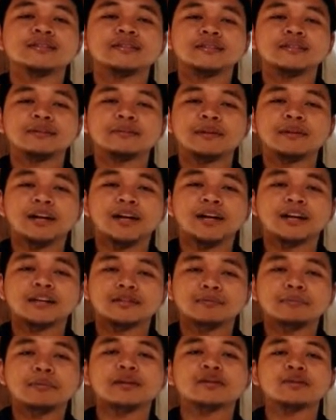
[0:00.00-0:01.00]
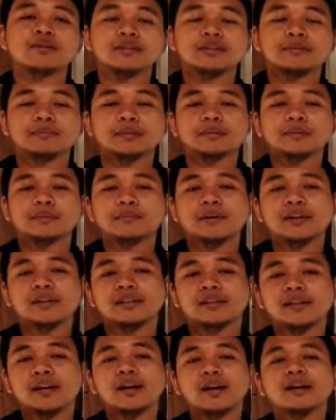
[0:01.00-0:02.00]
diberikan kesempatan oleh teman-teman
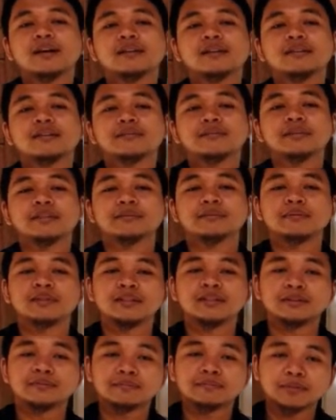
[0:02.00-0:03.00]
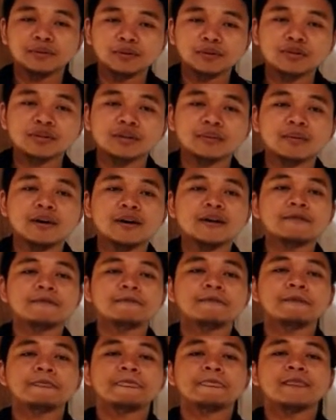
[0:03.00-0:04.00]
panitia, teman-teman pengurus HIMA.
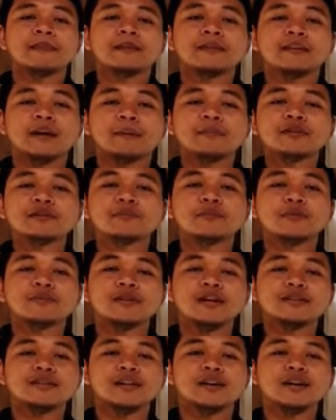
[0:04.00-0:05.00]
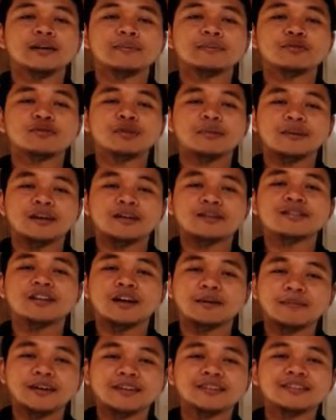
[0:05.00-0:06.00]
Tapi sebelumnya saya ingin mengucapkan
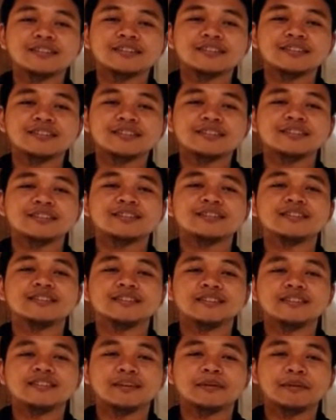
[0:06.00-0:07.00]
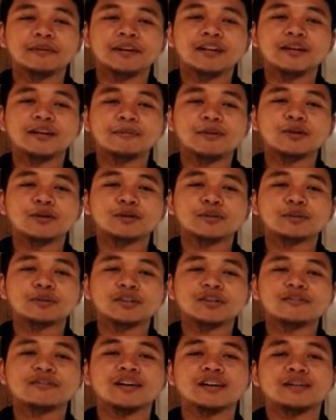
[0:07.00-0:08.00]
selamat kepada HIMA
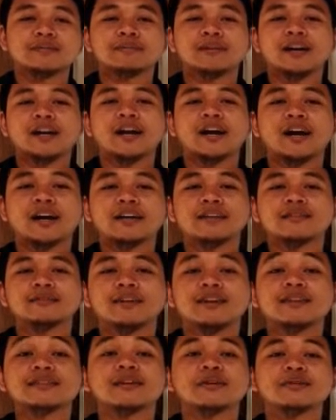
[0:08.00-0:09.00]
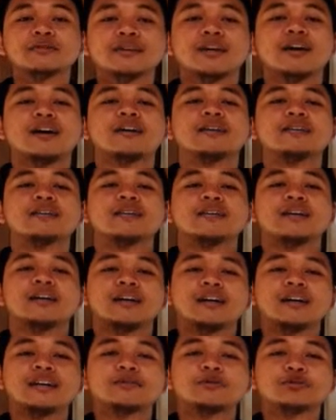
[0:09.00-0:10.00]
Otomotif yang merayakan ulang tahunnya
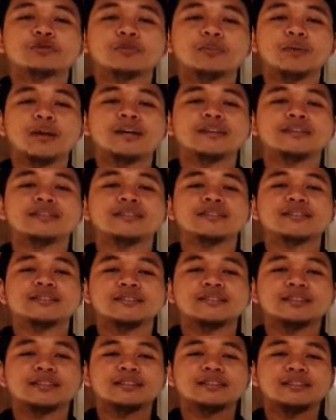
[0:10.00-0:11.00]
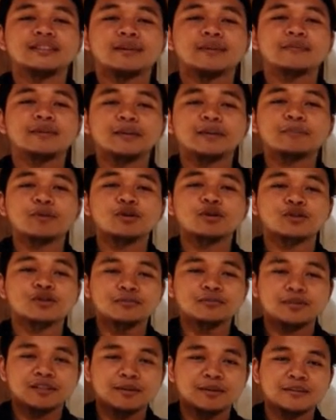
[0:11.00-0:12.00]
ke-17. Kita beri plus
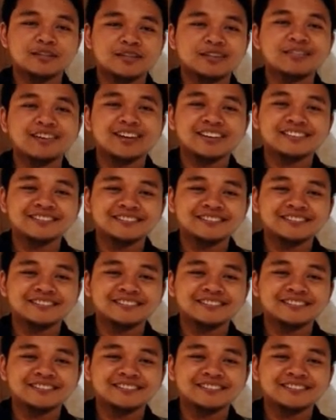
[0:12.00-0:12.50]
bersama-sama.